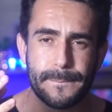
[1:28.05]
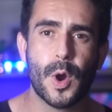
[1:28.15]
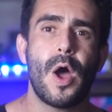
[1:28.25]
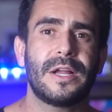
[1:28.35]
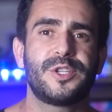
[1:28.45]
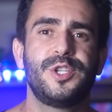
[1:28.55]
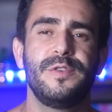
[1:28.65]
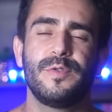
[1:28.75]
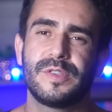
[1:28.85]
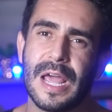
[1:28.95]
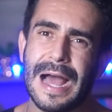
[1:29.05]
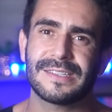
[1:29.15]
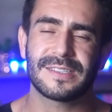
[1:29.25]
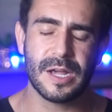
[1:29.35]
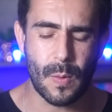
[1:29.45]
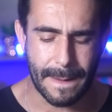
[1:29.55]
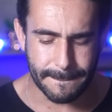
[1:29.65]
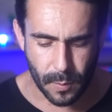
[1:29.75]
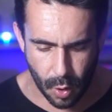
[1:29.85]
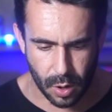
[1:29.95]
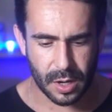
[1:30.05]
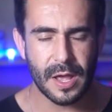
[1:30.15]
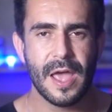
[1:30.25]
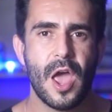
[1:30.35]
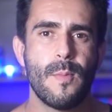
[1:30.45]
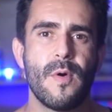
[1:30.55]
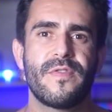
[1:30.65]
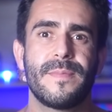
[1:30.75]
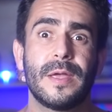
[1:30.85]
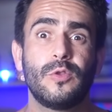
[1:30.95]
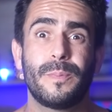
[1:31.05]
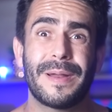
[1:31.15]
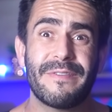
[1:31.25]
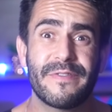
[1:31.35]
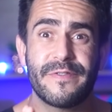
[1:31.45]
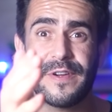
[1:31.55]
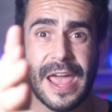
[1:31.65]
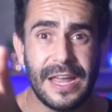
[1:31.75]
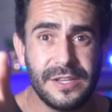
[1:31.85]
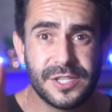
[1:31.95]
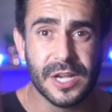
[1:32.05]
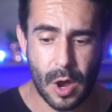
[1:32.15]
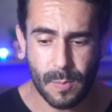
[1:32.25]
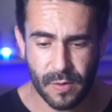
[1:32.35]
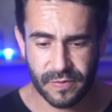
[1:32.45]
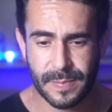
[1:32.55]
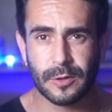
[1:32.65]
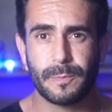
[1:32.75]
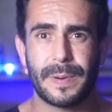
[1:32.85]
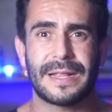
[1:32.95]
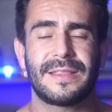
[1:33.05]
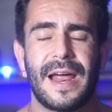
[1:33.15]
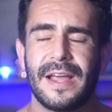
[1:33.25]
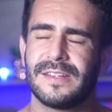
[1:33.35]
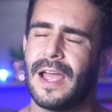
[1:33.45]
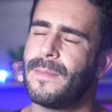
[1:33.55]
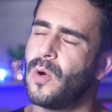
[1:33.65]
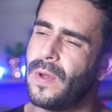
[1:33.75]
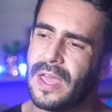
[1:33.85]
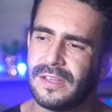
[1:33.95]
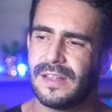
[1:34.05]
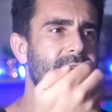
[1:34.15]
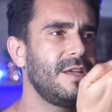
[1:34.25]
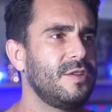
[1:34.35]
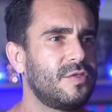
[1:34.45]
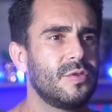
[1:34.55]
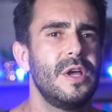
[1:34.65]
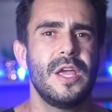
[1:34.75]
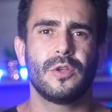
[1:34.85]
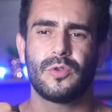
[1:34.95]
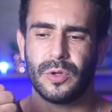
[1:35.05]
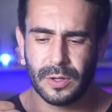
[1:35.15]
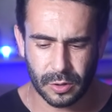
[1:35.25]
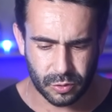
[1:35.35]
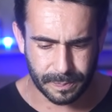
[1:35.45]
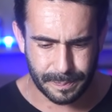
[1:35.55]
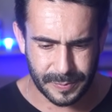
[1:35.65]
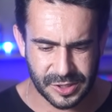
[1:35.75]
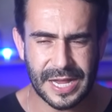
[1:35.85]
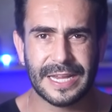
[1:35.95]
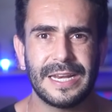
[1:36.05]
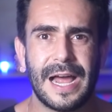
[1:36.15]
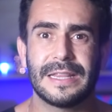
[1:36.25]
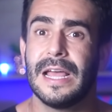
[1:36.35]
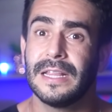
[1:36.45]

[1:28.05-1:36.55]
proativo, isso é ação. Amor é um movimento para frente, não é um movimento para trás. Ai, meu ex, ai, isso, eu tô, eu tô estagnada.